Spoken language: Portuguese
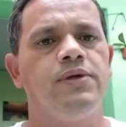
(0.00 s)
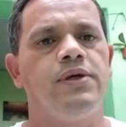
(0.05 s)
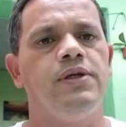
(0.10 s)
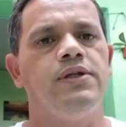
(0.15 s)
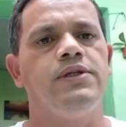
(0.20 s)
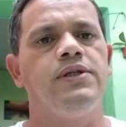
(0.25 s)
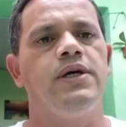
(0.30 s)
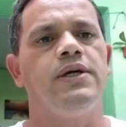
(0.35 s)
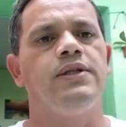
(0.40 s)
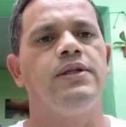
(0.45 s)
que
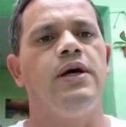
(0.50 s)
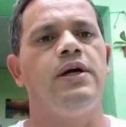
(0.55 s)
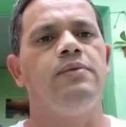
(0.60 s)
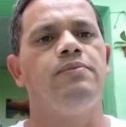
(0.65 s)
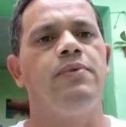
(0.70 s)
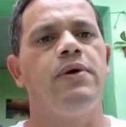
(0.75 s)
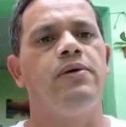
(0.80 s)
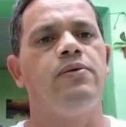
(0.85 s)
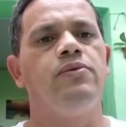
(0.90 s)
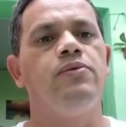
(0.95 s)
ele tinha dado
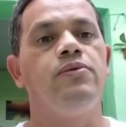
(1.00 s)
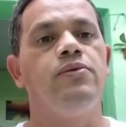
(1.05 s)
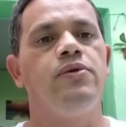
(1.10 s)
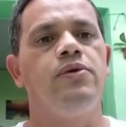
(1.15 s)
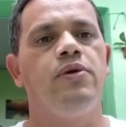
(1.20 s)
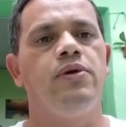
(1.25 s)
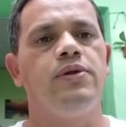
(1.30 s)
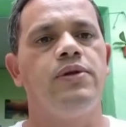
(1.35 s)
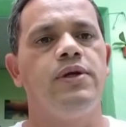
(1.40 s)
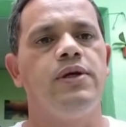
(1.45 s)
para um
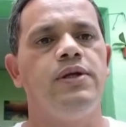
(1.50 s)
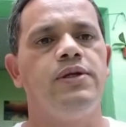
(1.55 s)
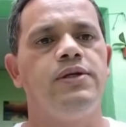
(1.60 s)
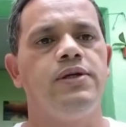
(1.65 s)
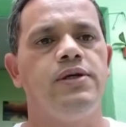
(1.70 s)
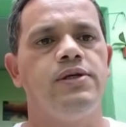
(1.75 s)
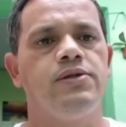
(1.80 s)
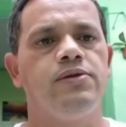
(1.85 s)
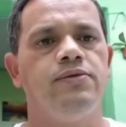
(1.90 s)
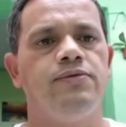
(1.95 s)
curió dele
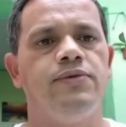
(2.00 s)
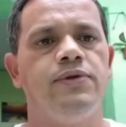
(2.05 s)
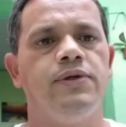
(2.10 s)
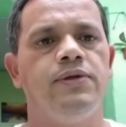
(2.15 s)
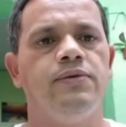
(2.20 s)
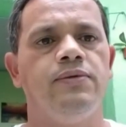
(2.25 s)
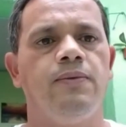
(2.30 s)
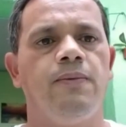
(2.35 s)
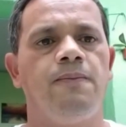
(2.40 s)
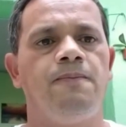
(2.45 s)
tinha
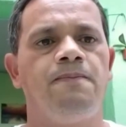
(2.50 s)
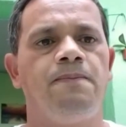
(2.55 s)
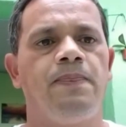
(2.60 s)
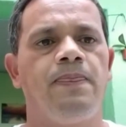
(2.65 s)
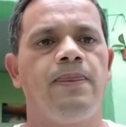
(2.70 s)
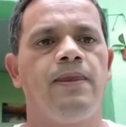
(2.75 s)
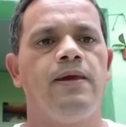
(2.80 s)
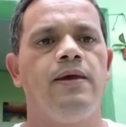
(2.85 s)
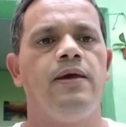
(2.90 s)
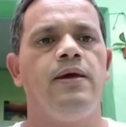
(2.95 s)
resolvido.
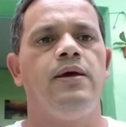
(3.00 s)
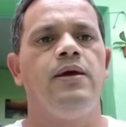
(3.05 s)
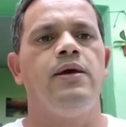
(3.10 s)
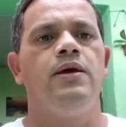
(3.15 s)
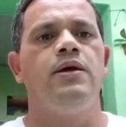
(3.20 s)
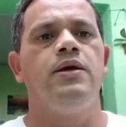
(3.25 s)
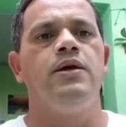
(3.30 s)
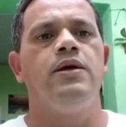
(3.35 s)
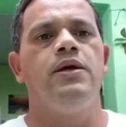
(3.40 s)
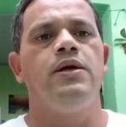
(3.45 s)

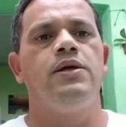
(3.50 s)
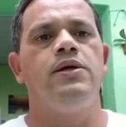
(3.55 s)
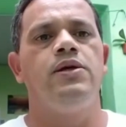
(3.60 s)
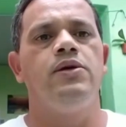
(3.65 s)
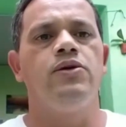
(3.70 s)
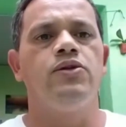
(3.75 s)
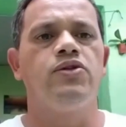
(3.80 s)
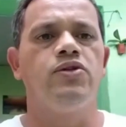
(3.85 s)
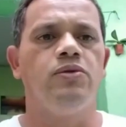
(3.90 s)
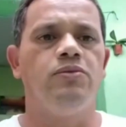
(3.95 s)
E
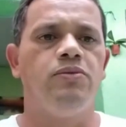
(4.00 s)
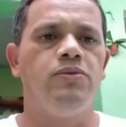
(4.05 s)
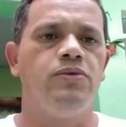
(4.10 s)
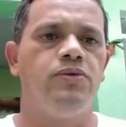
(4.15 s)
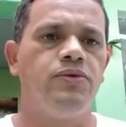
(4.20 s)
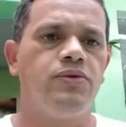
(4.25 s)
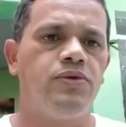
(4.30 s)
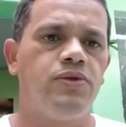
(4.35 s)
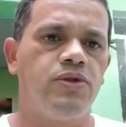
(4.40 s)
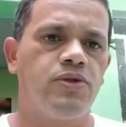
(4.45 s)
eu sou
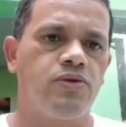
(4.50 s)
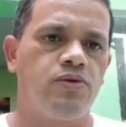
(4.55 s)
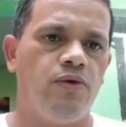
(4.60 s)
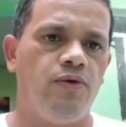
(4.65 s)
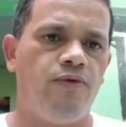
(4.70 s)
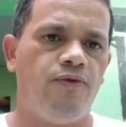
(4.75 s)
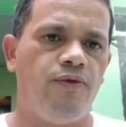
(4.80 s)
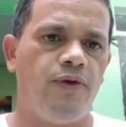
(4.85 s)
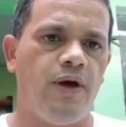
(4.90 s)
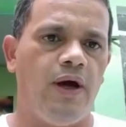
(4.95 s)
muito
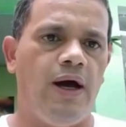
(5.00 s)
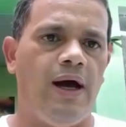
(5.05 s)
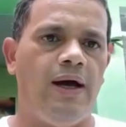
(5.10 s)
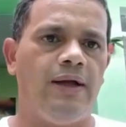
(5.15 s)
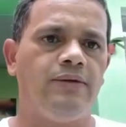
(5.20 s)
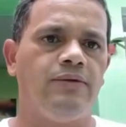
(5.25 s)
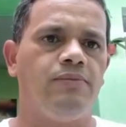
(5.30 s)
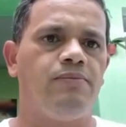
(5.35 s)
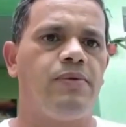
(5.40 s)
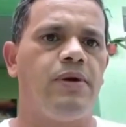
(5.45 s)

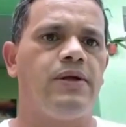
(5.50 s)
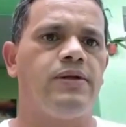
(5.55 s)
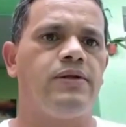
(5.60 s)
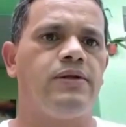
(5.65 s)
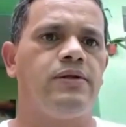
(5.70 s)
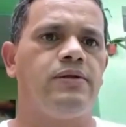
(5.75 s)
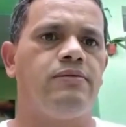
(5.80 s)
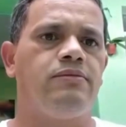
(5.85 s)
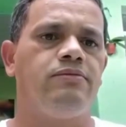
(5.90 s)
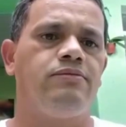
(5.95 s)
desconfiado para
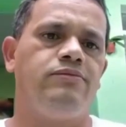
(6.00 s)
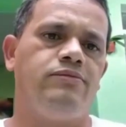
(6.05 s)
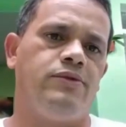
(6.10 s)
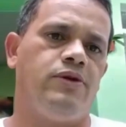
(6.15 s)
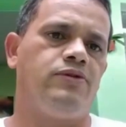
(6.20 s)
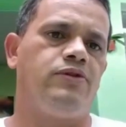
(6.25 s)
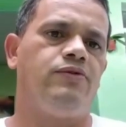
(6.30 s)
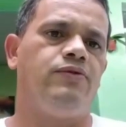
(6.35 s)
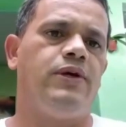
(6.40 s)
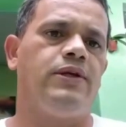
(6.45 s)

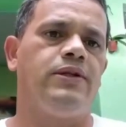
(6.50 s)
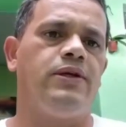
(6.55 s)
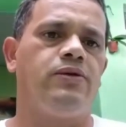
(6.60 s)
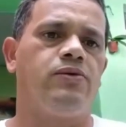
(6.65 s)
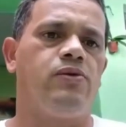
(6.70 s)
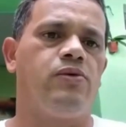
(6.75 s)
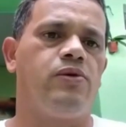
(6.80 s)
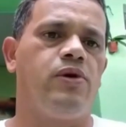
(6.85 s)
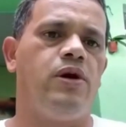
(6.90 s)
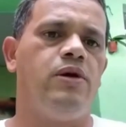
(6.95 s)
não tiver dando
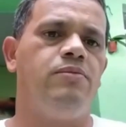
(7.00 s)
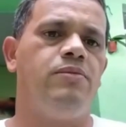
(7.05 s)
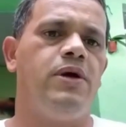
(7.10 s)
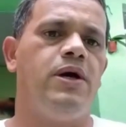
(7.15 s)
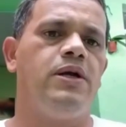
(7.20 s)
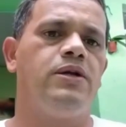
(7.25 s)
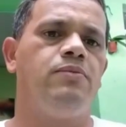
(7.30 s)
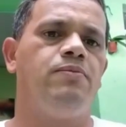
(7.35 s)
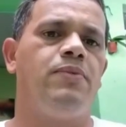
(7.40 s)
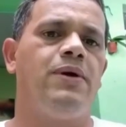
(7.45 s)
qualquer
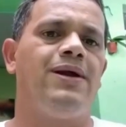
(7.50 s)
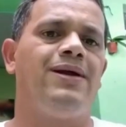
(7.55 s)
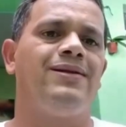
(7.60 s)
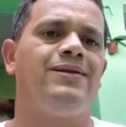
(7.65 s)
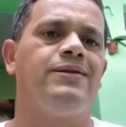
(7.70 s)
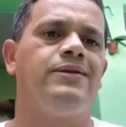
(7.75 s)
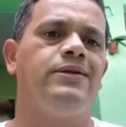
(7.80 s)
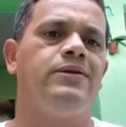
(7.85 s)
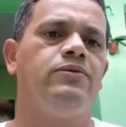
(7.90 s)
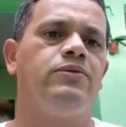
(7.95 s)
remédio para
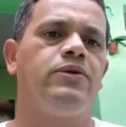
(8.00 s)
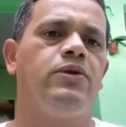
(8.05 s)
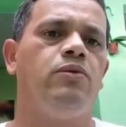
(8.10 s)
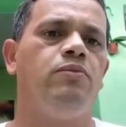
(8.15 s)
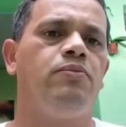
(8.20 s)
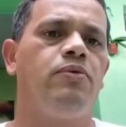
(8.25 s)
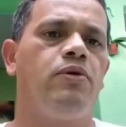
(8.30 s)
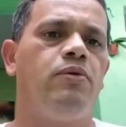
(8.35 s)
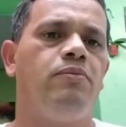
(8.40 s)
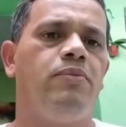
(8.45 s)
não ter um
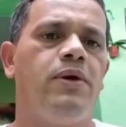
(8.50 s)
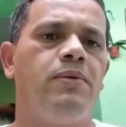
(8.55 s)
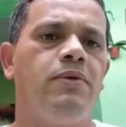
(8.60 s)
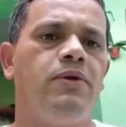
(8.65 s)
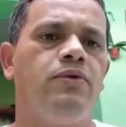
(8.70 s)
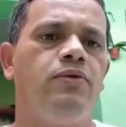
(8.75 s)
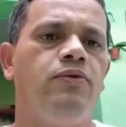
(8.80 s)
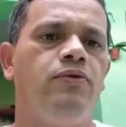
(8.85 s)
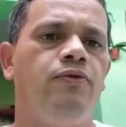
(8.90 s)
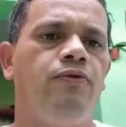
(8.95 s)
problema
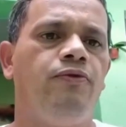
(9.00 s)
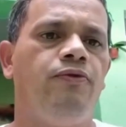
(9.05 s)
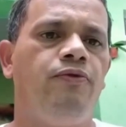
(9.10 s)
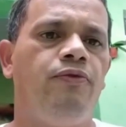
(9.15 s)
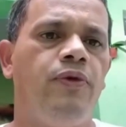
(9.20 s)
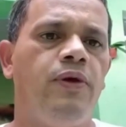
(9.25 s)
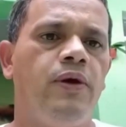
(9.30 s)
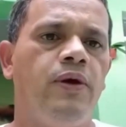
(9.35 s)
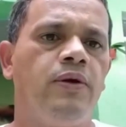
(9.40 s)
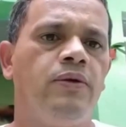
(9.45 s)
no
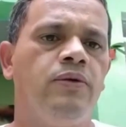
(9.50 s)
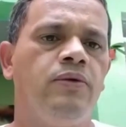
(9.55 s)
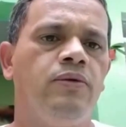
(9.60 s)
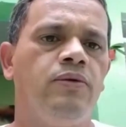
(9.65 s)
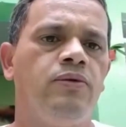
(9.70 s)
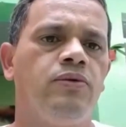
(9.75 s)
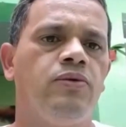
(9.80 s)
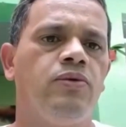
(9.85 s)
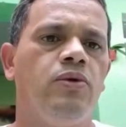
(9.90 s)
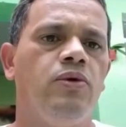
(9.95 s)
fígado
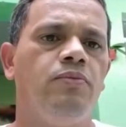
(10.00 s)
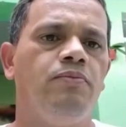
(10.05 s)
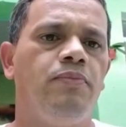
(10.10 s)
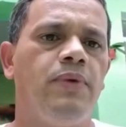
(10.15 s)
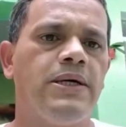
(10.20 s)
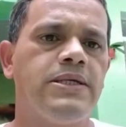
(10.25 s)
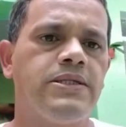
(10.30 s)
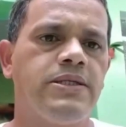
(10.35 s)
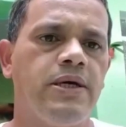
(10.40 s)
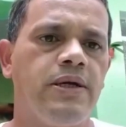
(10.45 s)
do
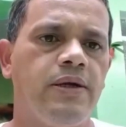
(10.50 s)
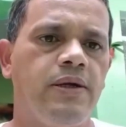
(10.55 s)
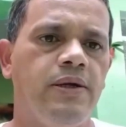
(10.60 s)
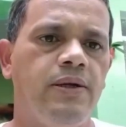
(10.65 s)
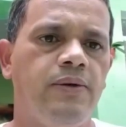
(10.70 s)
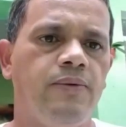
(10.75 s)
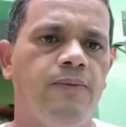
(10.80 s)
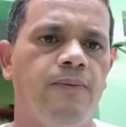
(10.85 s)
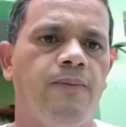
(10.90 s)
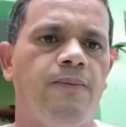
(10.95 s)

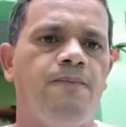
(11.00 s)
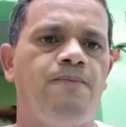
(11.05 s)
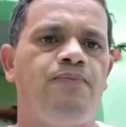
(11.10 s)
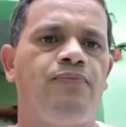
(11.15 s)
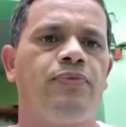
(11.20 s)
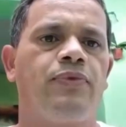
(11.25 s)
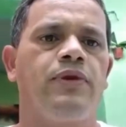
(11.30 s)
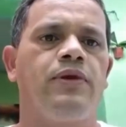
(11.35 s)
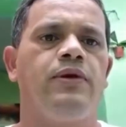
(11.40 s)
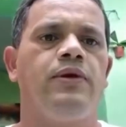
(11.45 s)
passarinho.
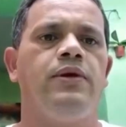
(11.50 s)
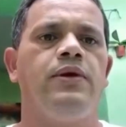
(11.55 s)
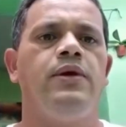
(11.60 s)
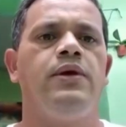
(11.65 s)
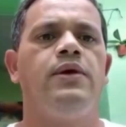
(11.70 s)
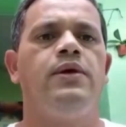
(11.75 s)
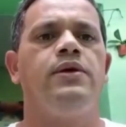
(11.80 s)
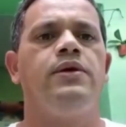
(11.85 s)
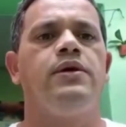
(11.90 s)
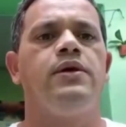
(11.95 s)

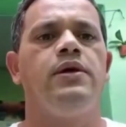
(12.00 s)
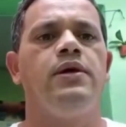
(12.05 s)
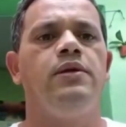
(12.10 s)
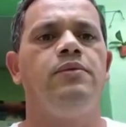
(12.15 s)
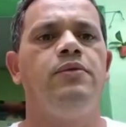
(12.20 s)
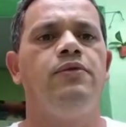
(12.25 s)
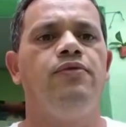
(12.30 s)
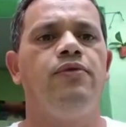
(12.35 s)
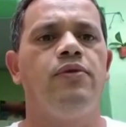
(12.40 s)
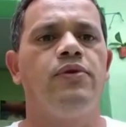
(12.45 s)
E ele
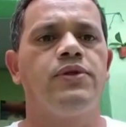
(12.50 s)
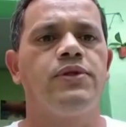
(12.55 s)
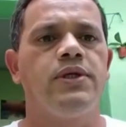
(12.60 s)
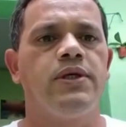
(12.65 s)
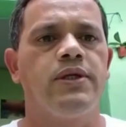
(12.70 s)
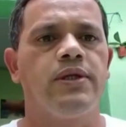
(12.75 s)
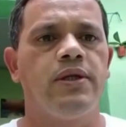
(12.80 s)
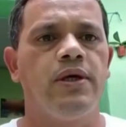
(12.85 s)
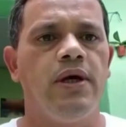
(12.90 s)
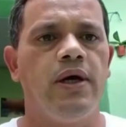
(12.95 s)
me falou,
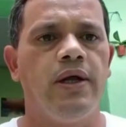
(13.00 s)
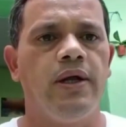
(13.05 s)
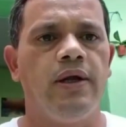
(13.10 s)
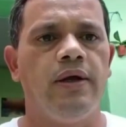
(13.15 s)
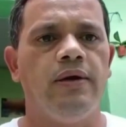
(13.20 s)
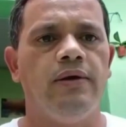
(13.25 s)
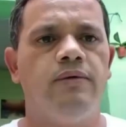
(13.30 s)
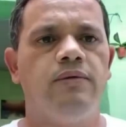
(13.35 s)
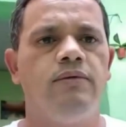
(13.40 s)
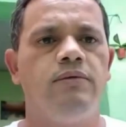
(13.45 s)

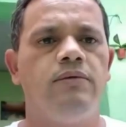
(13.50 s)
Santana,